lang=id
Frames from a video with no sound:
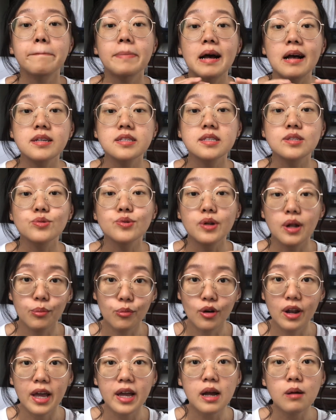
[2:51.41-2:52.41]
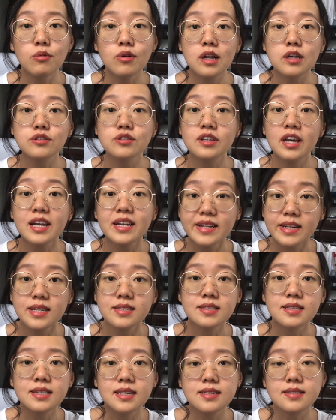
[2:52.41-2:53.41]
Pas udah mulai kamu langsung nyari
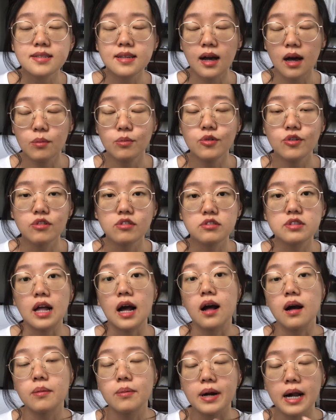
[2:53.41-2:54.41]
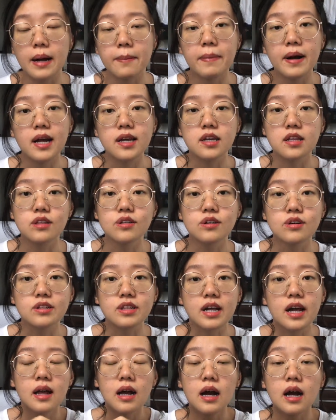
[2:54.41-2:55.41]
destinasi kamu tanggal berapa gitu.
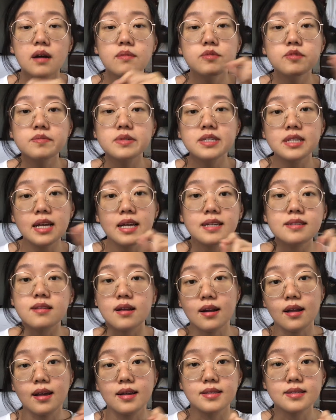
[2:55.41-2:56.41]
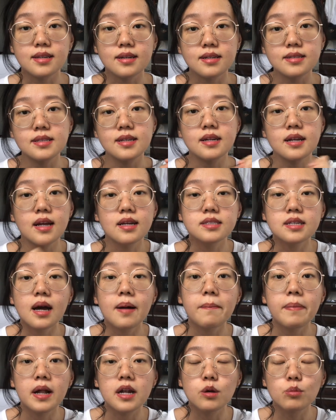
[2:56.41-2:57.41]
Nah, kamu bisa geser-geser cari aja
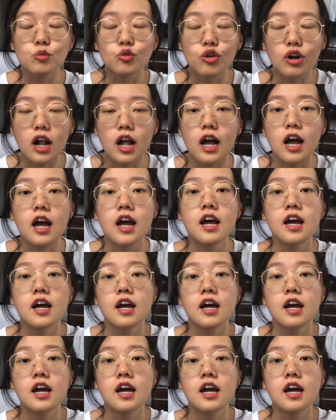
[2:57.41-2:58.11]
yang paling murah.